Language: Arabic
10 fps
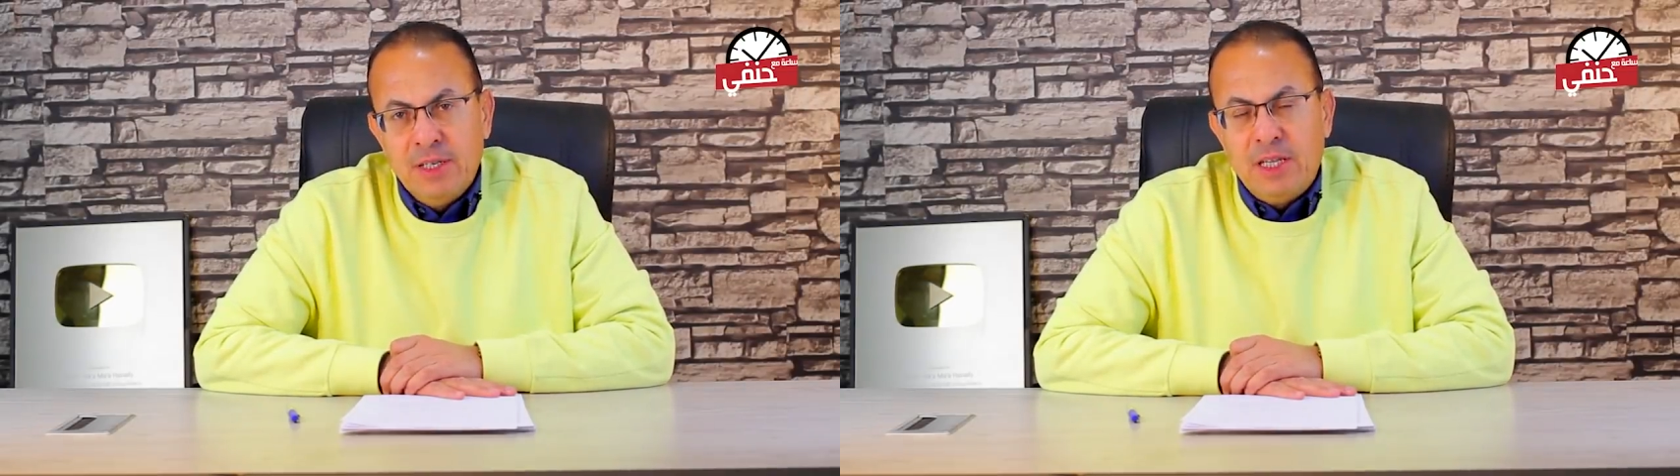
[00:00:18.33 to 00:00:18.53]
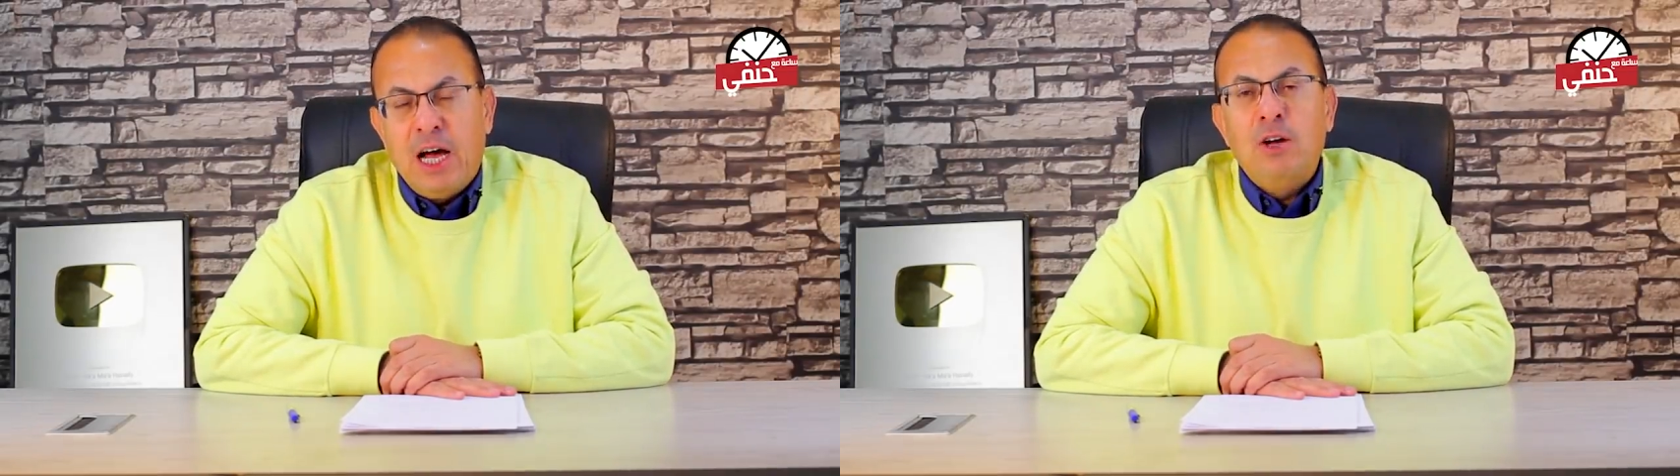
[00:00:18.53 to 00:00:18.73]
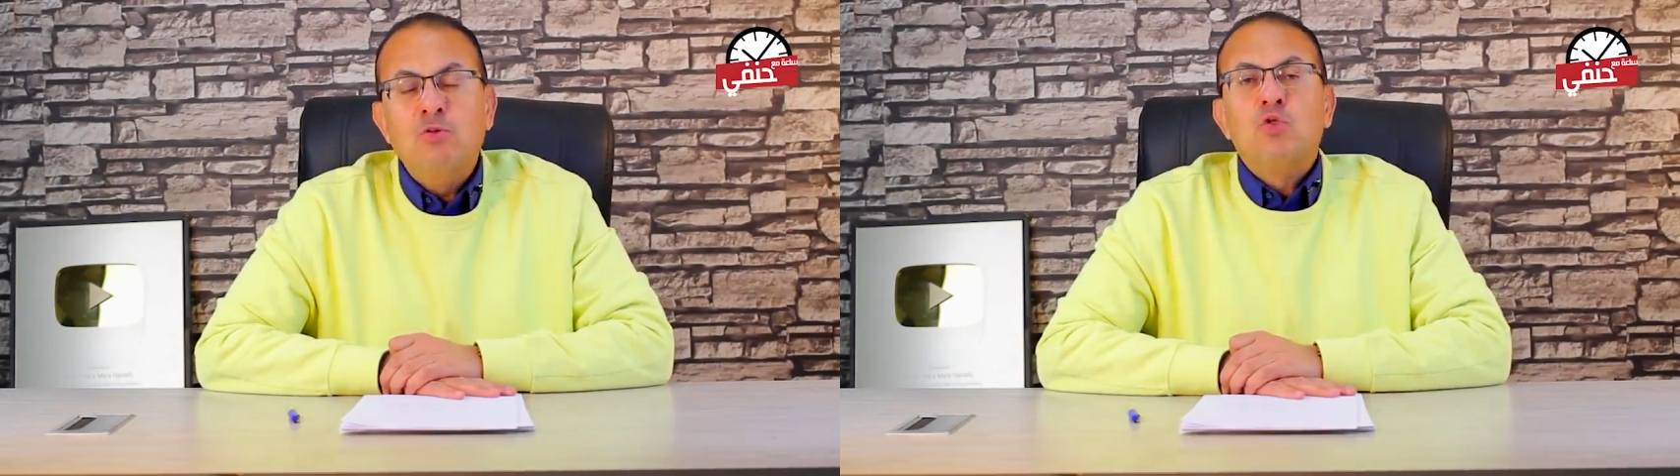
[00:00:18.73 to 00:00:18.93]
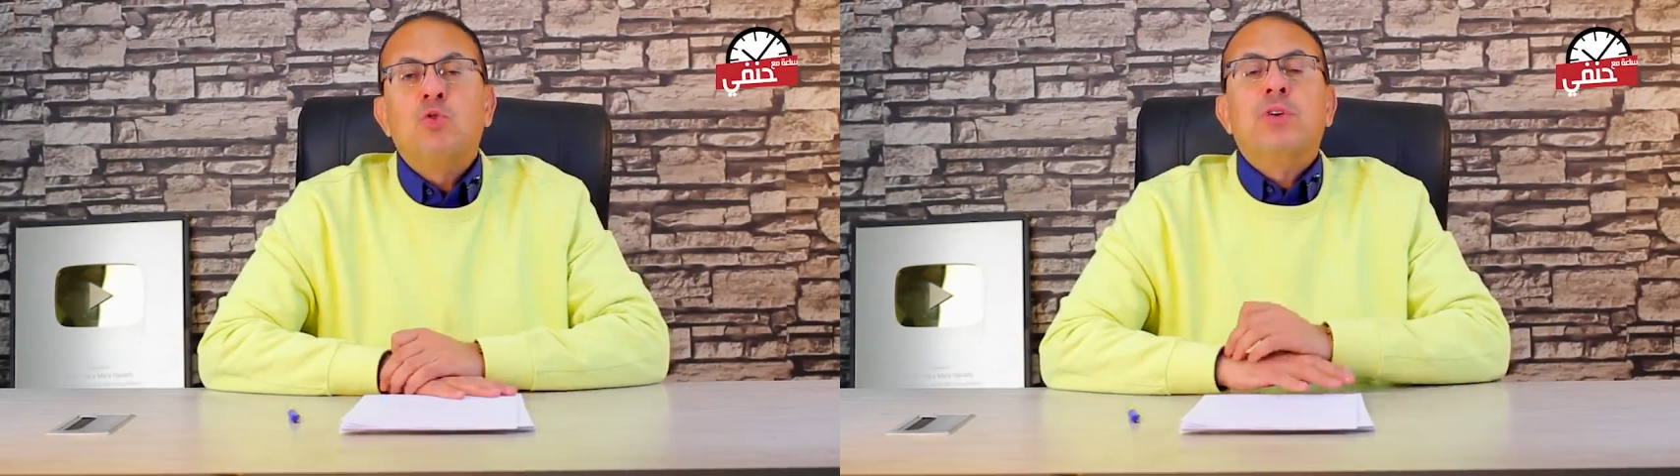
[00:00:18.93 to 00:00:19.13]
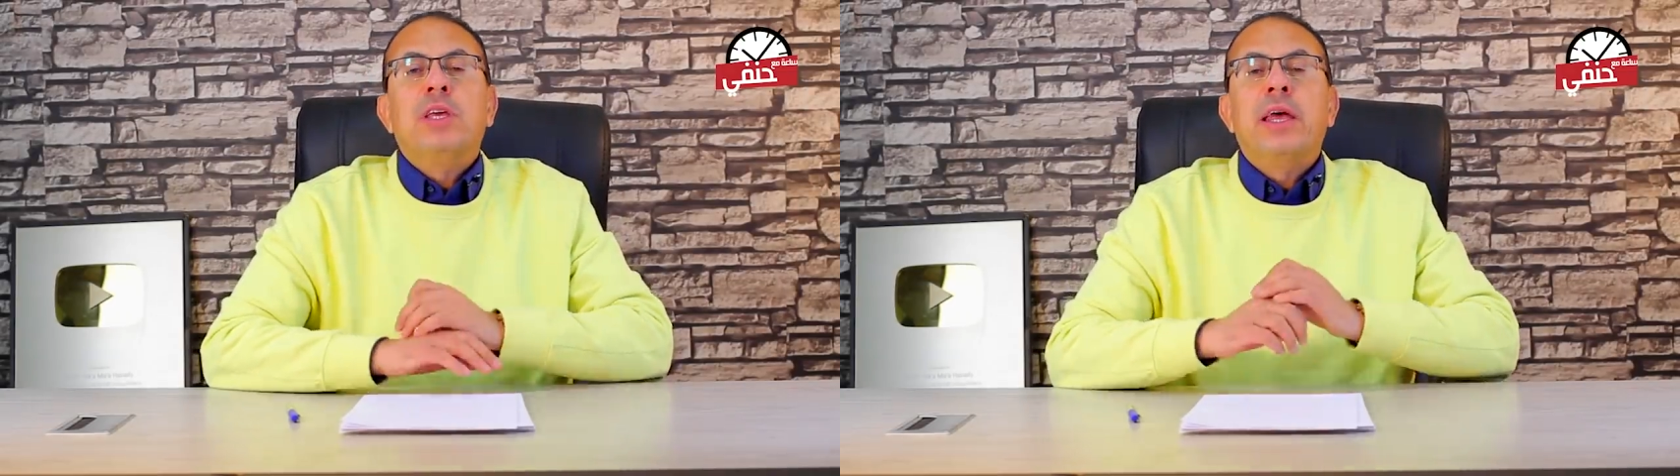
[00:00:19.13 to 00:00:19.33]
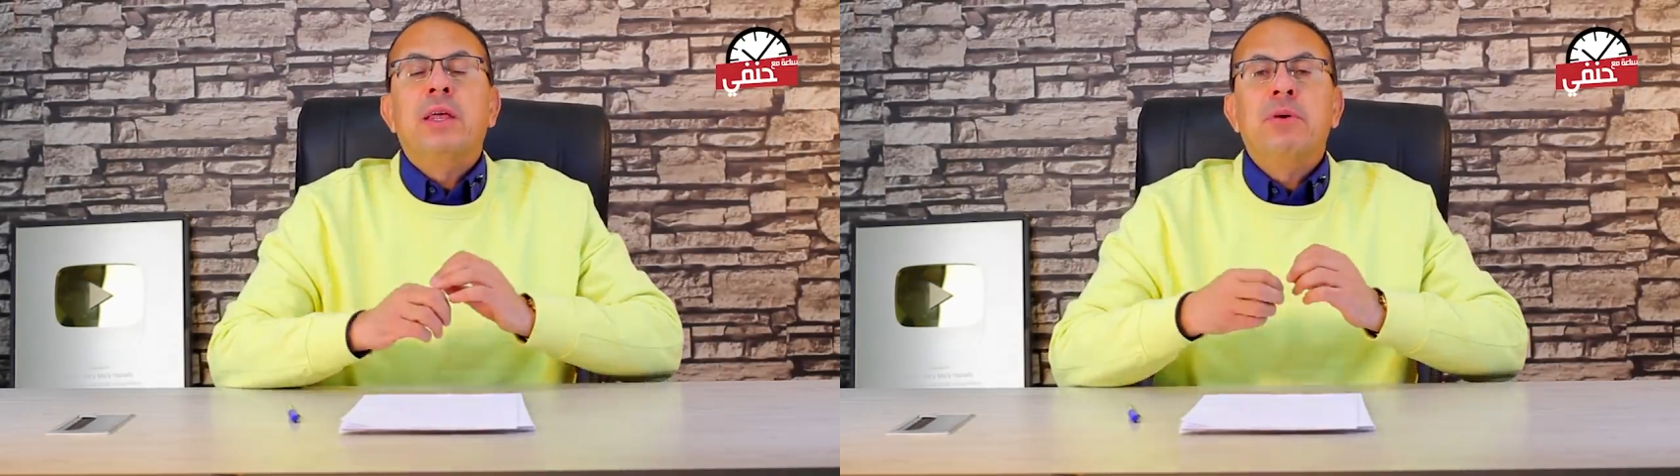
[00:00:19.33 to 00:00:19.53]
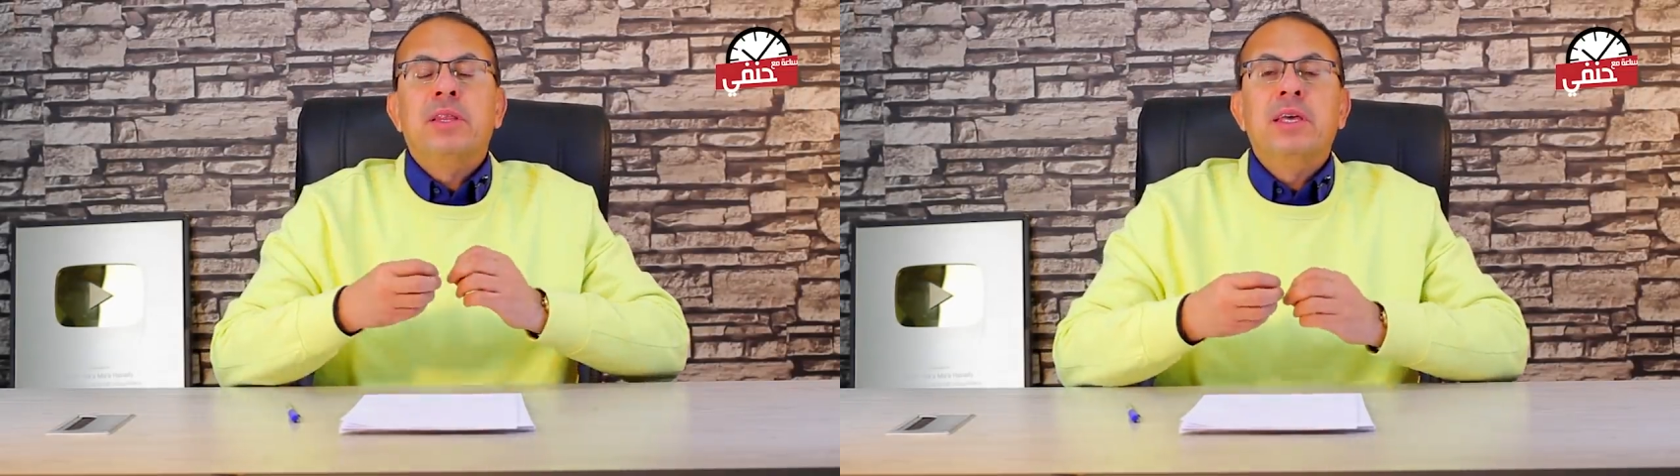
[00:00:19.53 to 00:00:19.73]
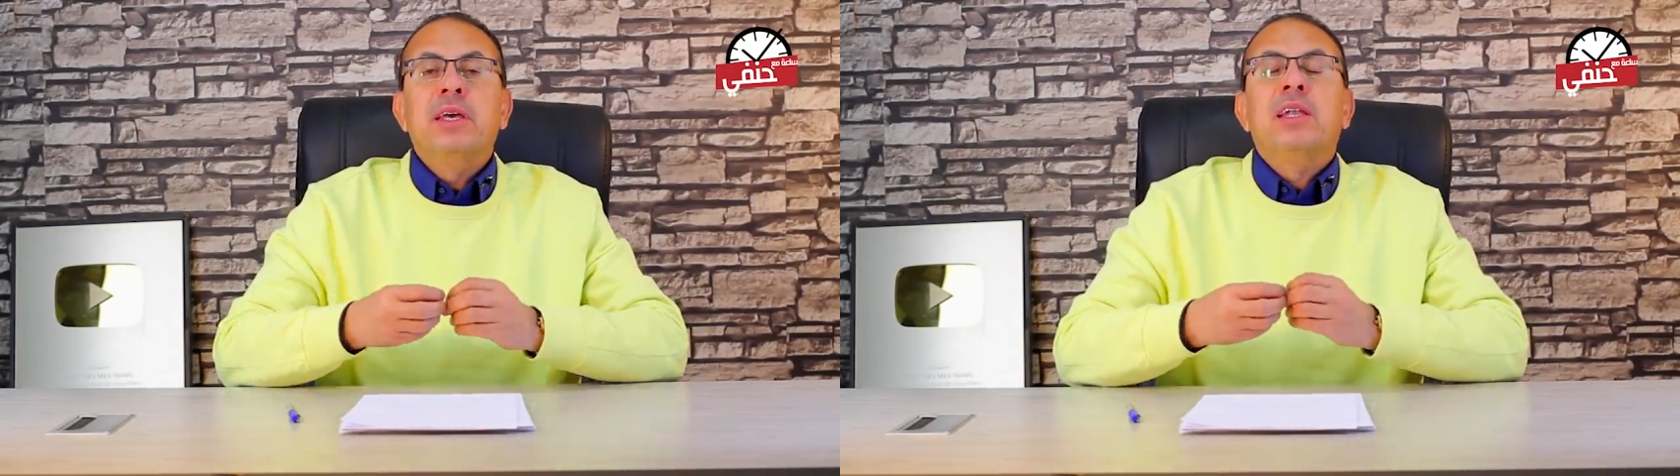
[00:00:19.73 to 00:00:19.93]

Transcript: تعالوا نشوف الجريمة دي